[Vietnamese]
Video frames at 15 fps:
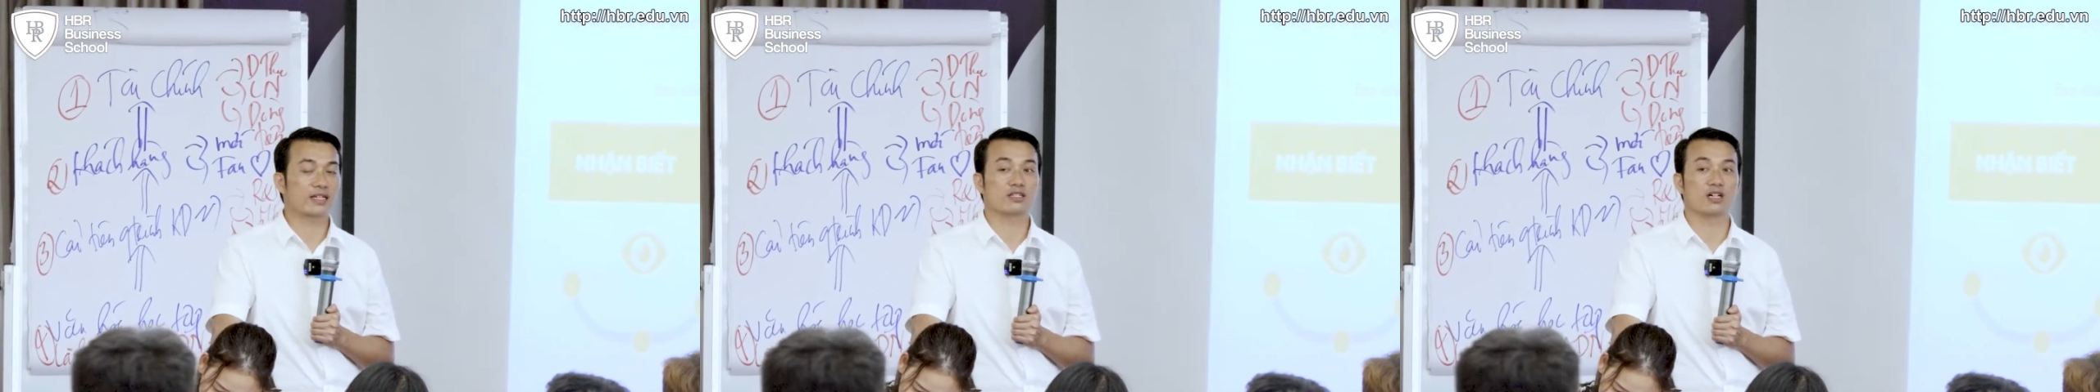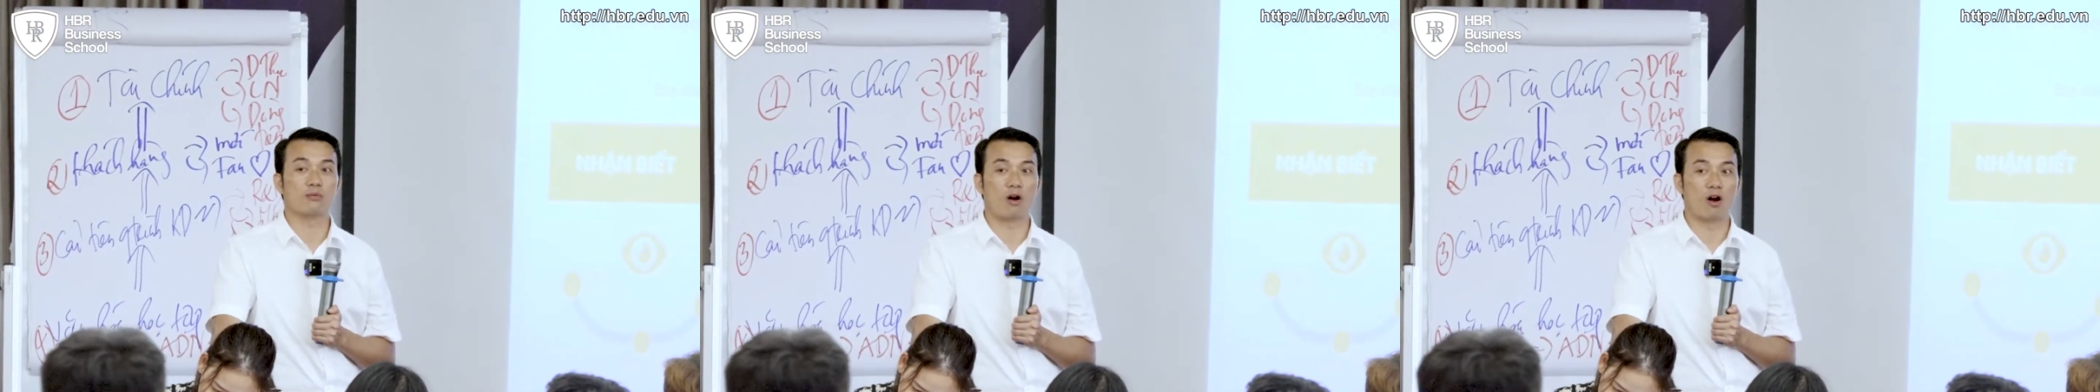
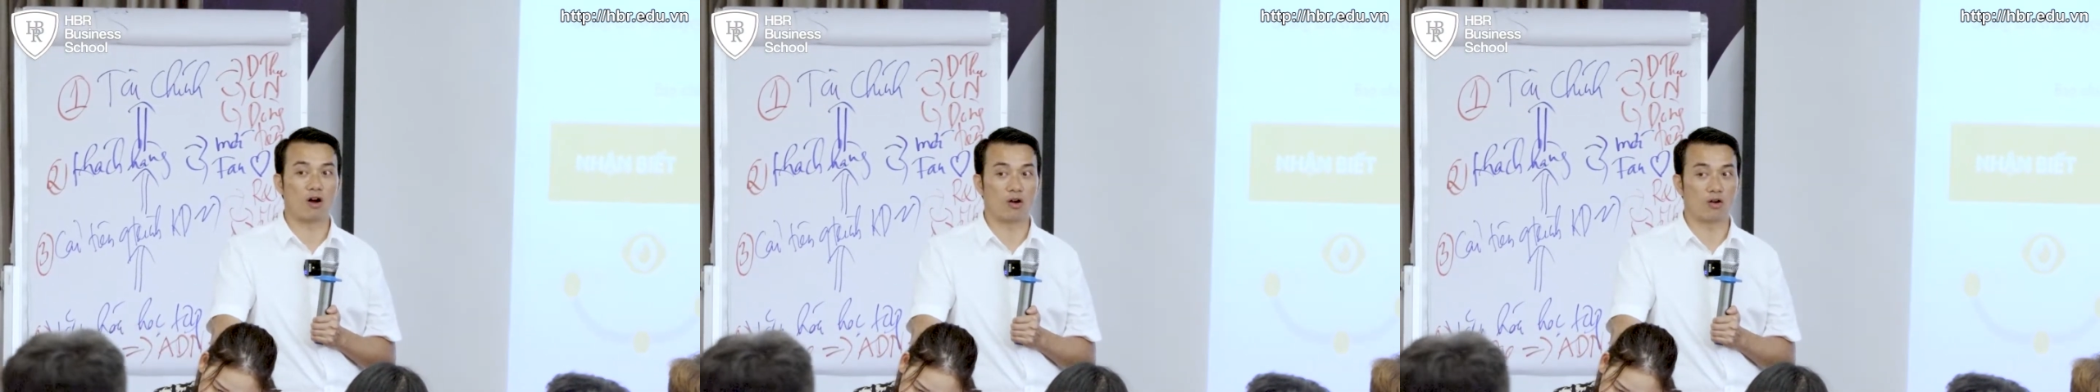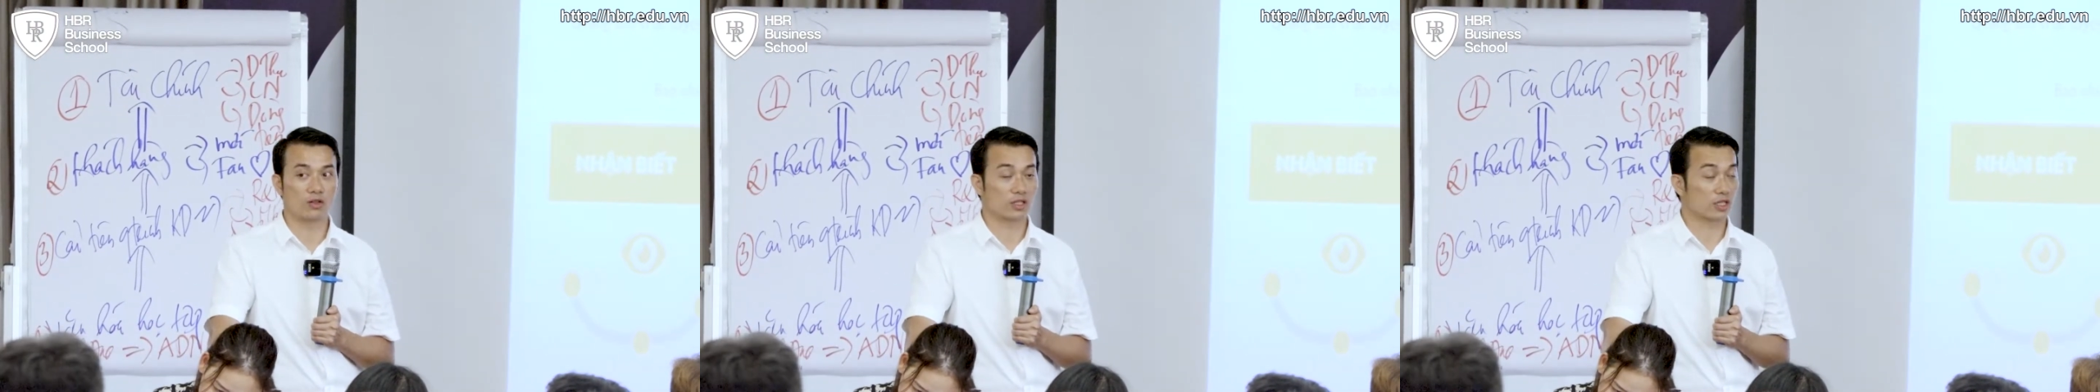và khách hàng
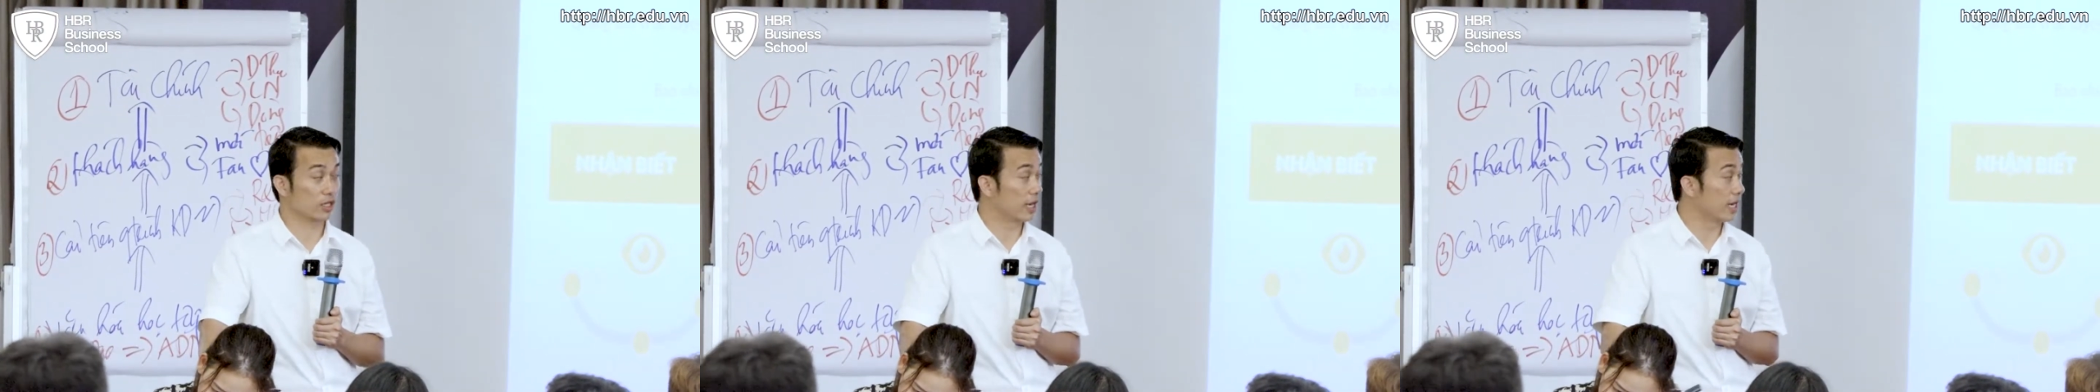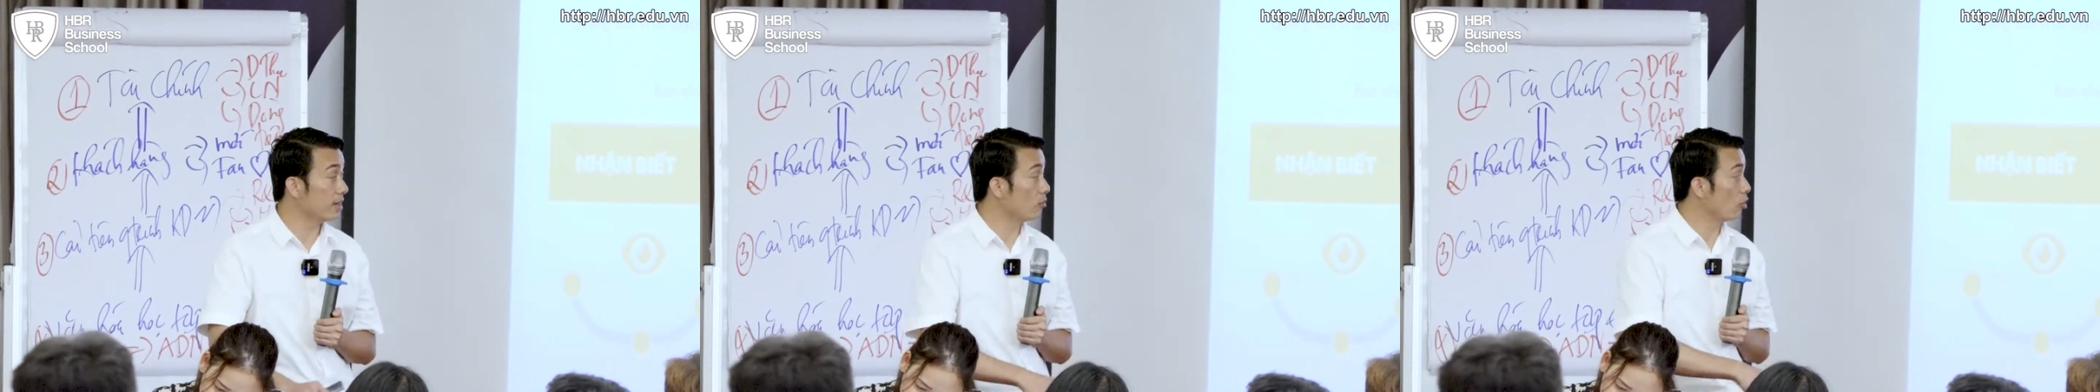rời
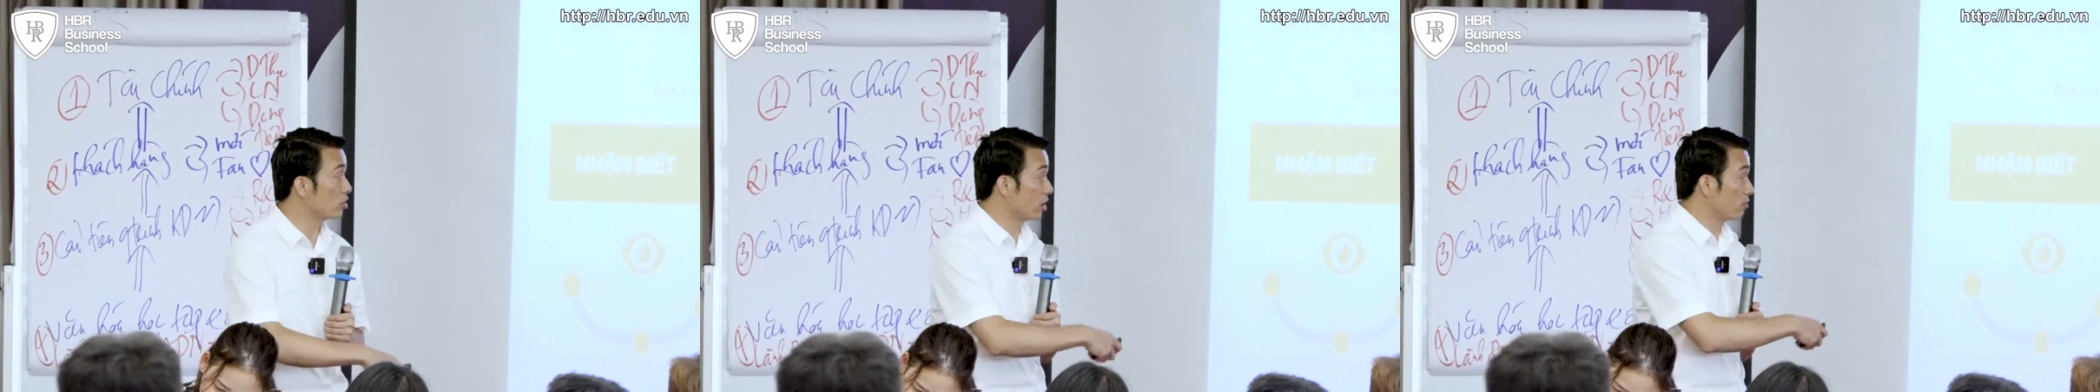bỏ thì